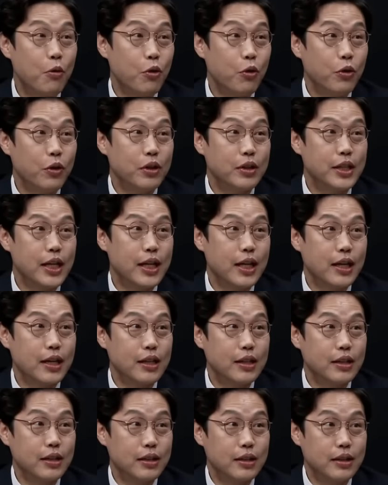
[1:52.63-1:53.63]
뭐
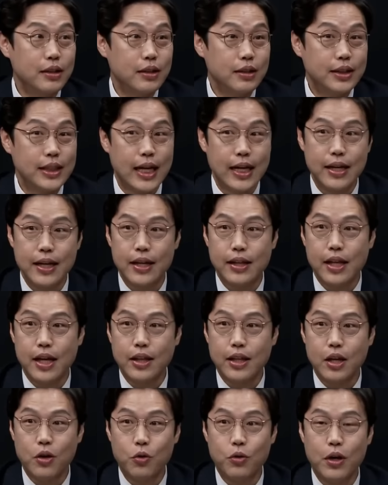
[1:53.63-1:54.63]
제가 그 자리에
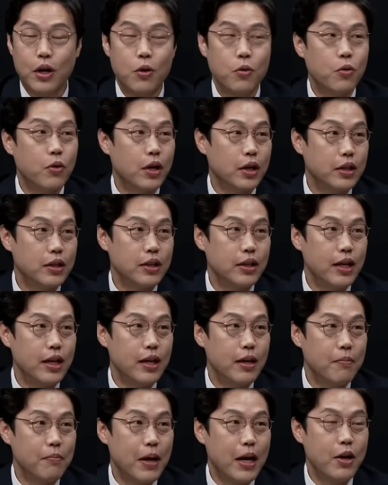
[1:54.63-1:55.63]
대타로 나온 것
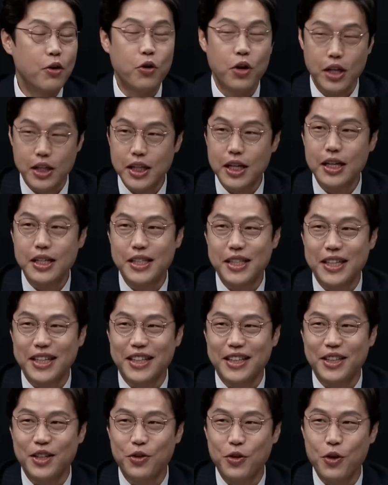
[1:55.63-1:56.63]
같은데 예, 빨리 예.
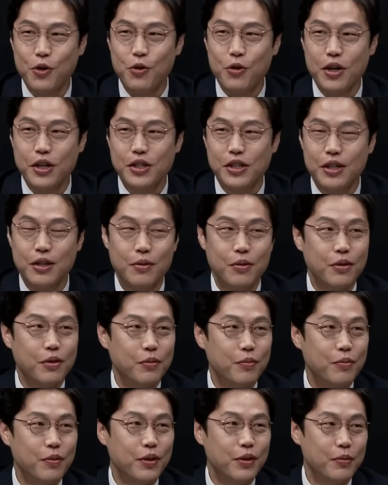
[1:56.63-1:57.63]
쾌차하시기를
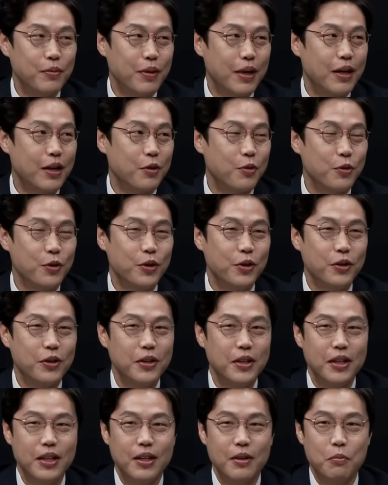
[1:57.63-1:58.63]
쾌유하시길 바라고요.
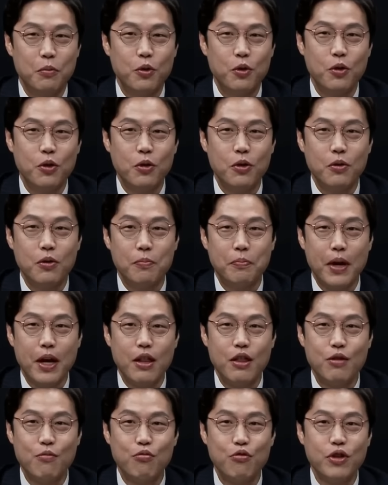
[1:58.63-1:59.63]
예. 뭐
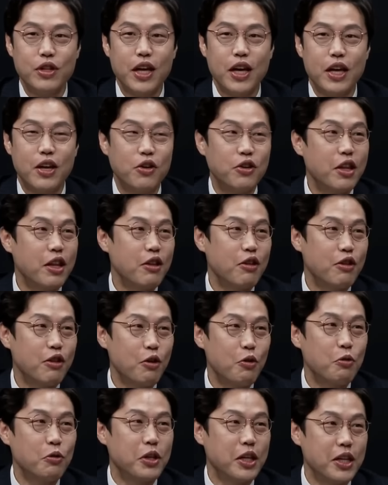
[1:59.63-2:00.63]
페이스북이나 이런 데서
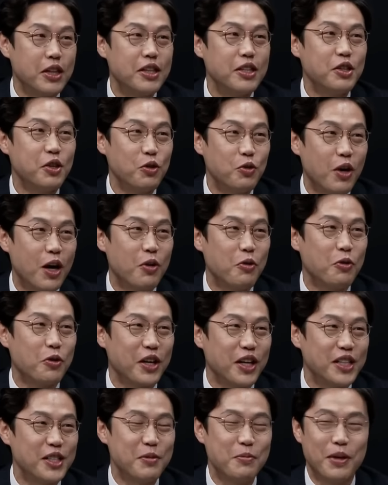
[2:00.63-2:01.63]
서로 디스전도 하고
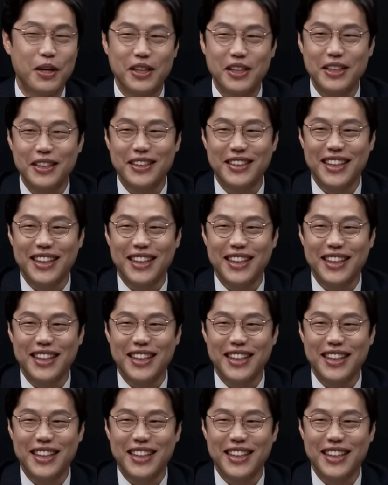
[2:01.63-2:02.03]
그랬지만은